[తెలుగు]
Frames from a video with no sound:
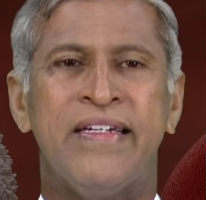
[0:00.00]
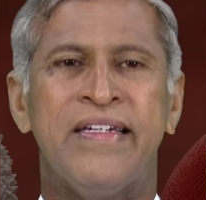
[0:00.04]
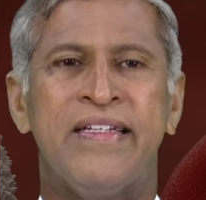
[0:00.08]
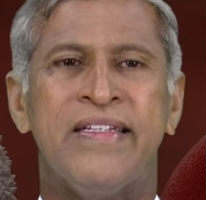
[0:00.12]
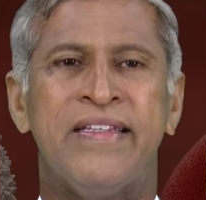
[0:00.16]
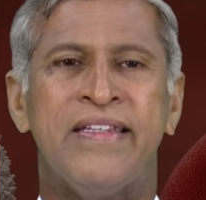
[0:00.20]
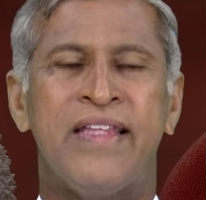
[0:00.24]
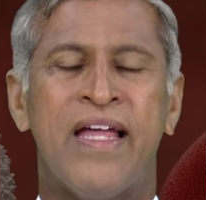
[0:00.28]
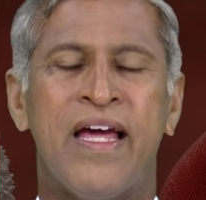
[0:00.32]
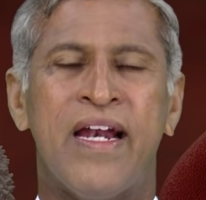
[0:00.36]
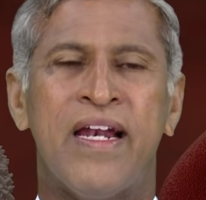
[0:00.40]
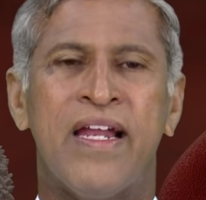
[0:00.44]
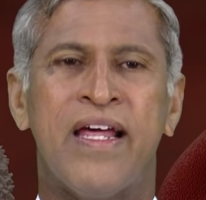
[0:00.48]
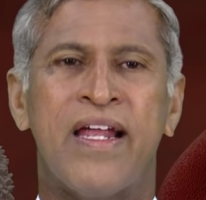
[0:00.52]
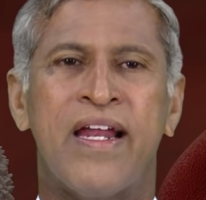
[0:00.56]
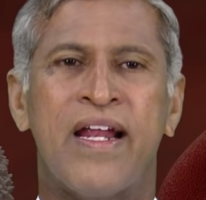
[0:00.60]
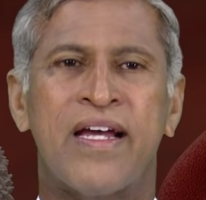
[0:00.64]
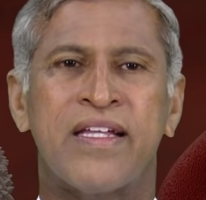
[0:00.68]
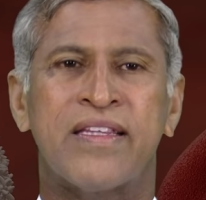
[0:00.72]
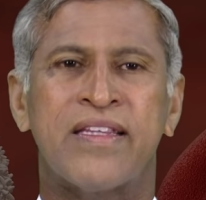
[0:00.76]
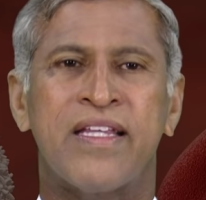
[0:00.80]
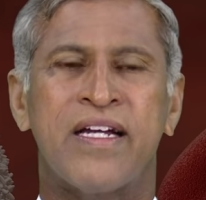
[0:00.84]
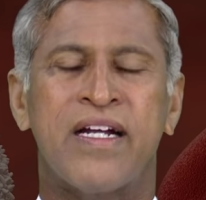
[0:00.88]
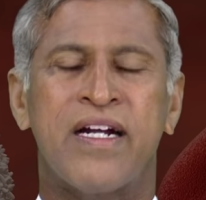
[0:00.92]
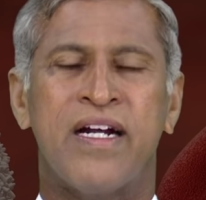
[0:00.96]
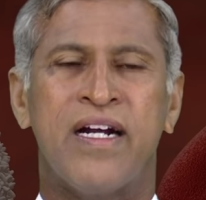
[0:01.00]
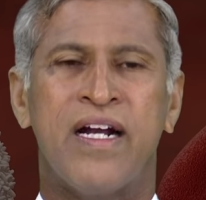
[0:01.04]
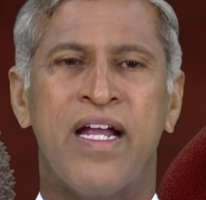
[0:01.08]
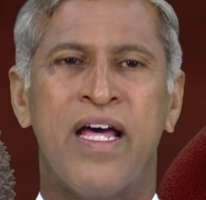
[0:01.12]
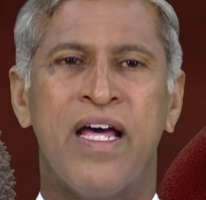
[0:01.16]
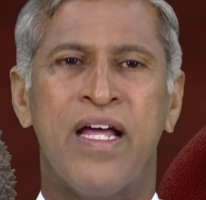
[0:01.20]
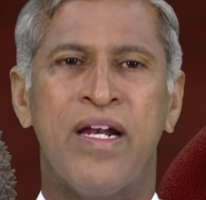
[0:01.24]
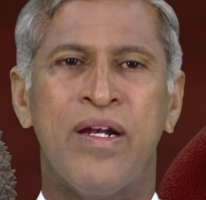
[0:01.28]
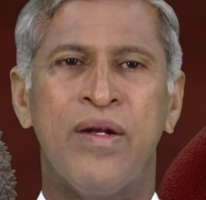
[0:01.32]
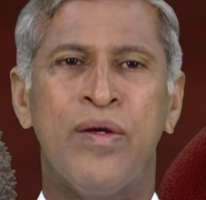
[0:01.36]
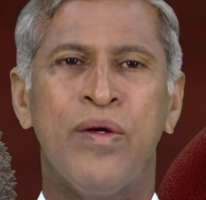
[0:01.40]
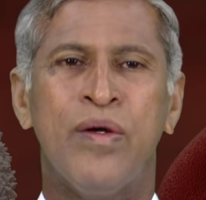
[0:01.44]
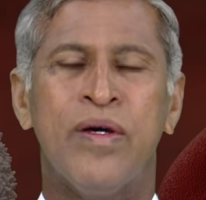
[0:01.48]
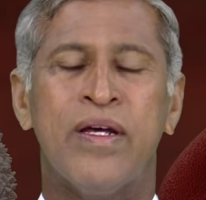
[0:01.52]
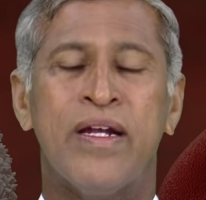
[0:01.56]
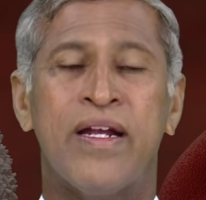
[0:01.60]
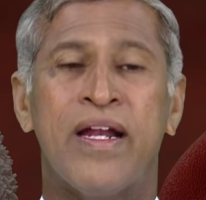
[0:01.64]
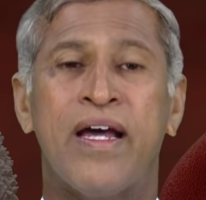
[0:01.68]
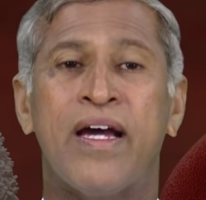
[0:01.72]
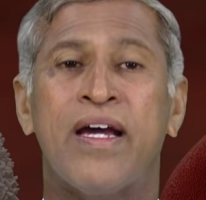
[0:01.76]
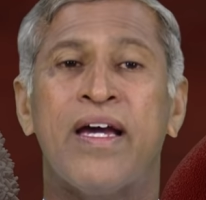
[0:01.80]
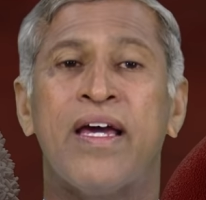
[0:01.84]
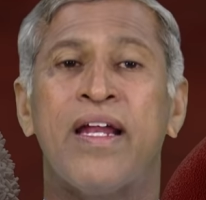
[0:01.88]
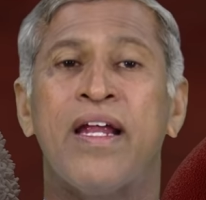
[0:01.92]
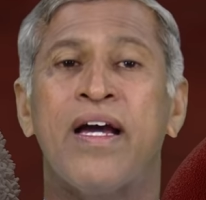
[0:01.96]
ఈ తెల్ల రక్త కణాల్లో
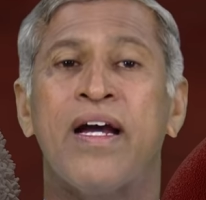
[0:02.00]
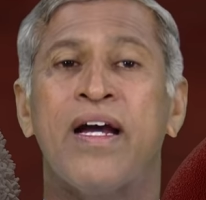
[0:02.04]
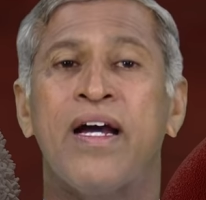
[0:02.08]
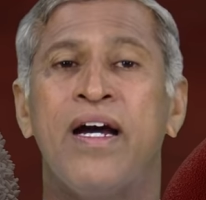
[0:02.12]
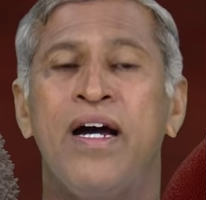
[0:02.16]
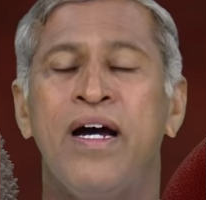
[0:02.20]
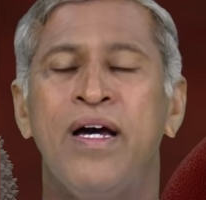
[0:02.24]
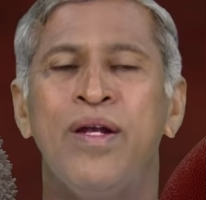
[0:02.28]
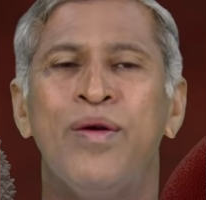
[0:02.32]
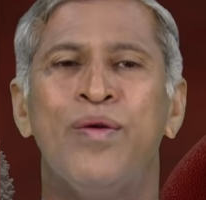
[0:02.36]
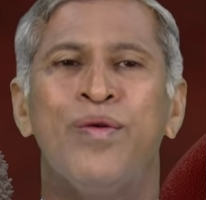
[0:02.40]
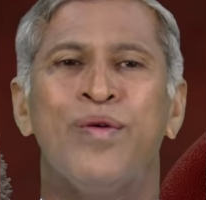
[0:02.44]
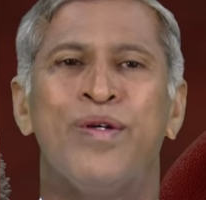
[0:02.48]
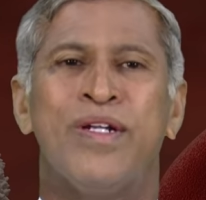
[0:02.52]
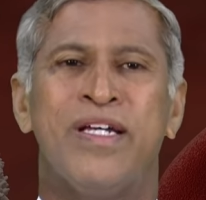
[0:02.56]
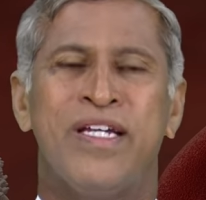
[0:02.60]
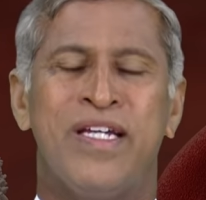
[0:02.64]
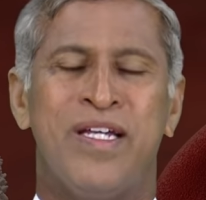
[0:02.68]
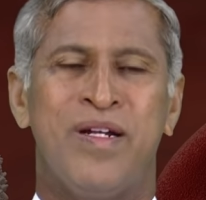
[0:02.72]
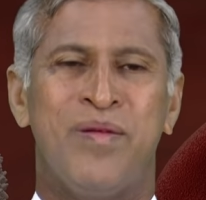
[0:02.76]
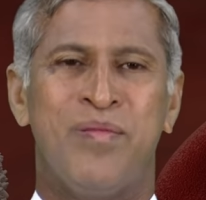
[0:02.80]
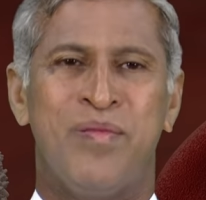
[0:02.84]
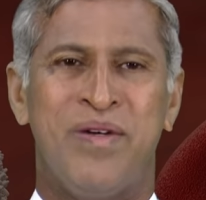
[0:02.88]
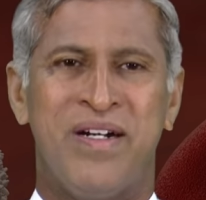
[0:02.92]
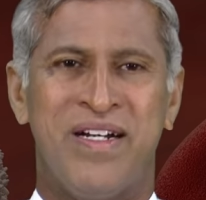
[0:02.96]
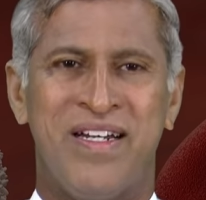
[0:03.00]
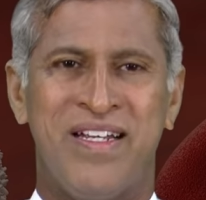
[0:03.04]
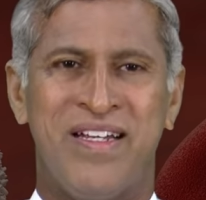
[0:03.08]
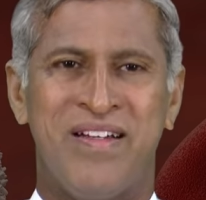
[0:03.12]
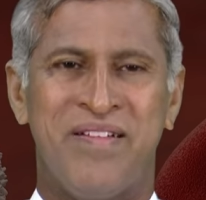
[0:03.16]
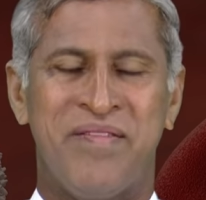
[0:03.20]
రకరకాలు ఉంటాయన్నమాట